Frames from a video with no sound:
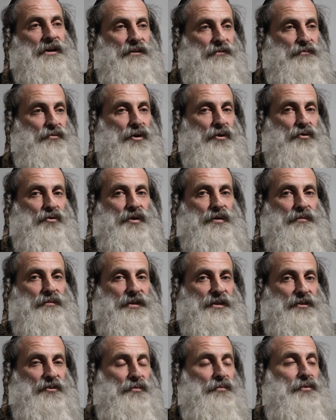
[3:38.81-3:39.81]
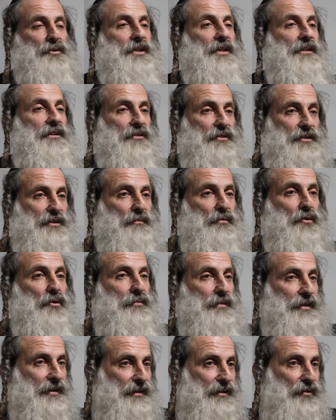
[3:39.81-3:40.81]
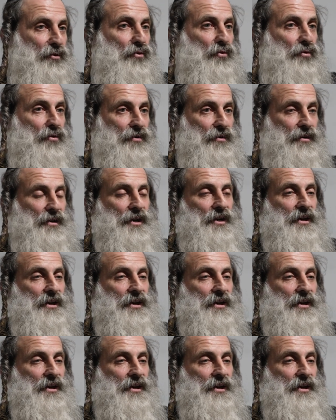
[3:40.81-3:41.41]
voir le émettre, que peut-être dans un premier Gilgoul,